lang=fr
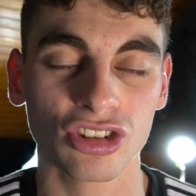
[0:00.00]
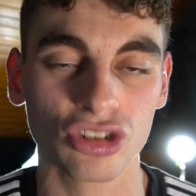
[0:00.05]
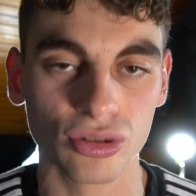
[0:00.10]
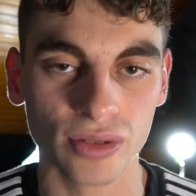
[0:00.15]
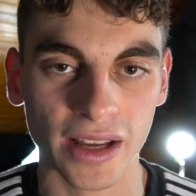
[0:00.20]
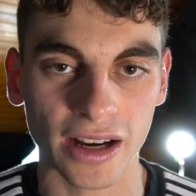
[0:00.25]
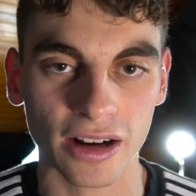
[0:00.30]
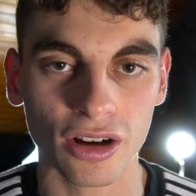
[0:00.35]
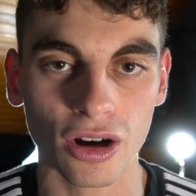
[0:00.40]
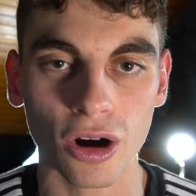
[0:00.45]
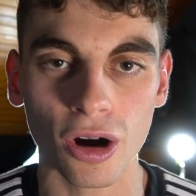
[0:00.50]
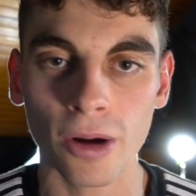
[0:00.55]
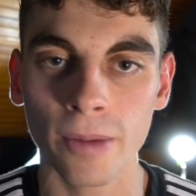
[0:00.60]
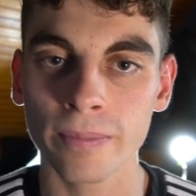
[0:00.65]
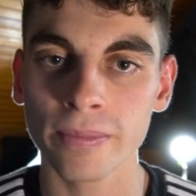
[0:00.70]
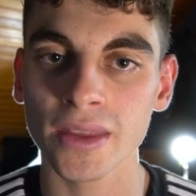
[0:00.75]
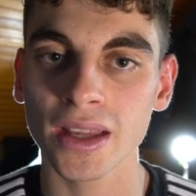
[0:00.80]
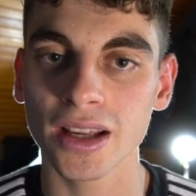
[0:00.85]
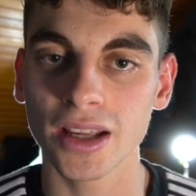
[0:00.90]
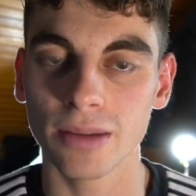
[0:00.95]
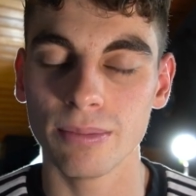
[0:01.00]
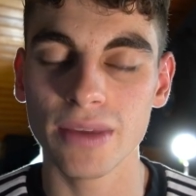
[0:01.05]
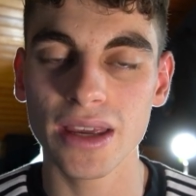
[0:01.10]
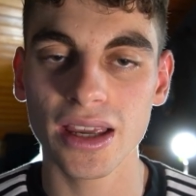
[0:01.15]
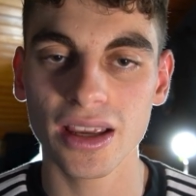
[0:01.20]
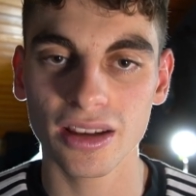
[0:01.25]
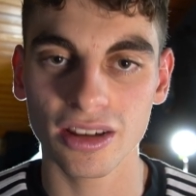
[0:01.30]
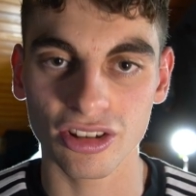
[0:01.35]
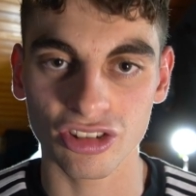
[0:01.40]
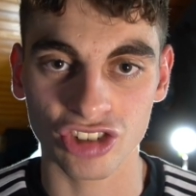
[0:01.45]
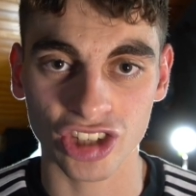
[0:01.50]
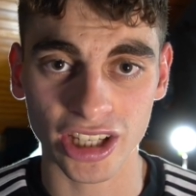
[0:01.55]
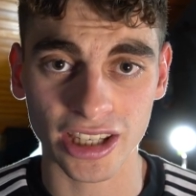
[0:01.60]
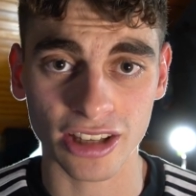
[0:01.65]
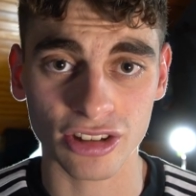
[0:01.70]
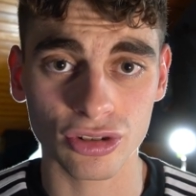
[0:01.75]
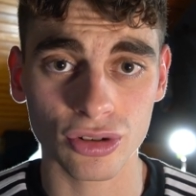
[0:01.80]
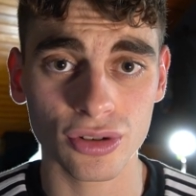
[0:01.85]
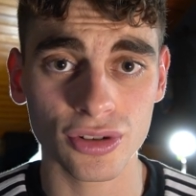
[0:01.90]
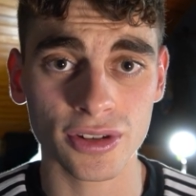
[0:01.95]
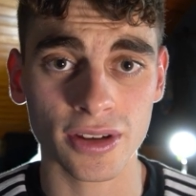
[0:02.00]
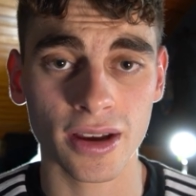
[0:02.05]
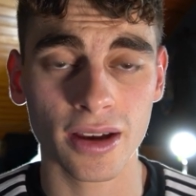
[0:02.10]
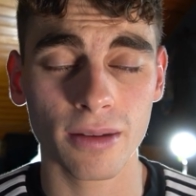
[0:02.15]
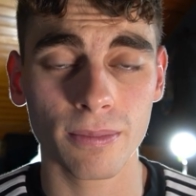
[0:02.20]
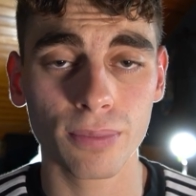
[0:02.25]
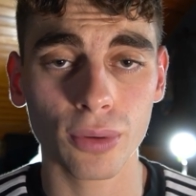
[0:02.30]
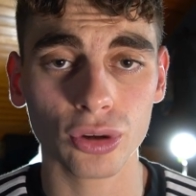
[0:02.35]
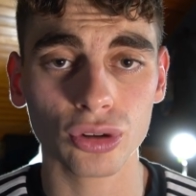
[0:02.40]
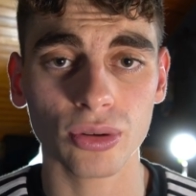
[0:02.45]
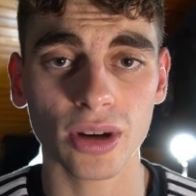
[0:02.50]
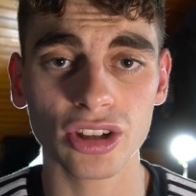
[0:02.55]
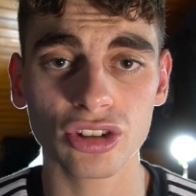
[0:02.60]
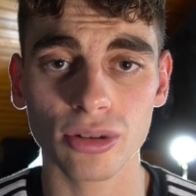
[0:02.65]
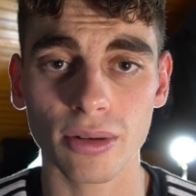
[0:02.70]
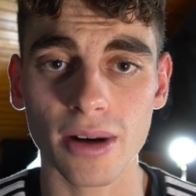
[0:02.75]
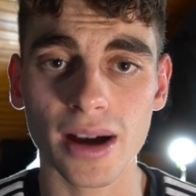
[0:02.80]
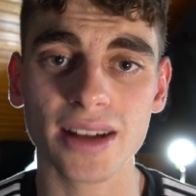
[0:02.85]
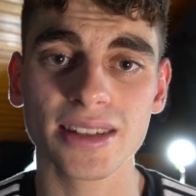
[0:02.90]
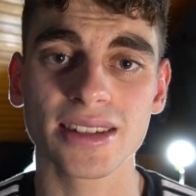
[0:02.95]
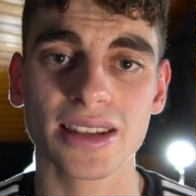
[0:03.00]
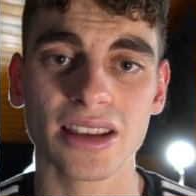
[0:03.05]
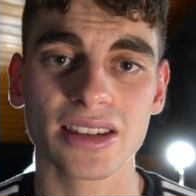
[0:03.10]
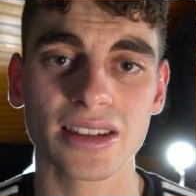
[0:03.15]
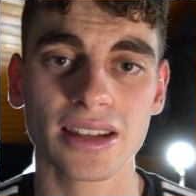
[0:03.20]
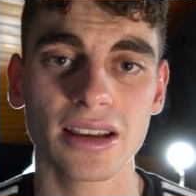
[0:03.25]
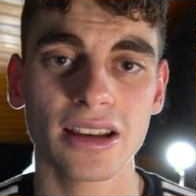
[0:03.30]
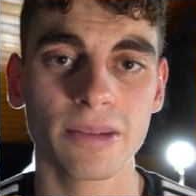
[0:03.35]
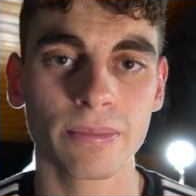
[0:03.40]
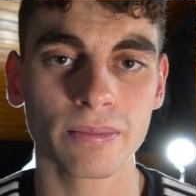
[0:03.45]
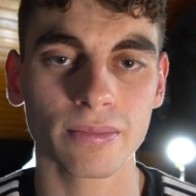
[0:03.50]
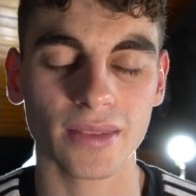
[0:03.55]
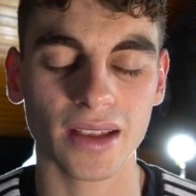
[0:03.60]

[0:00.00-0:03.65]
Et je suis d'accord, mais j'ai quelque chose pour toi, tu vas voir que c'est assez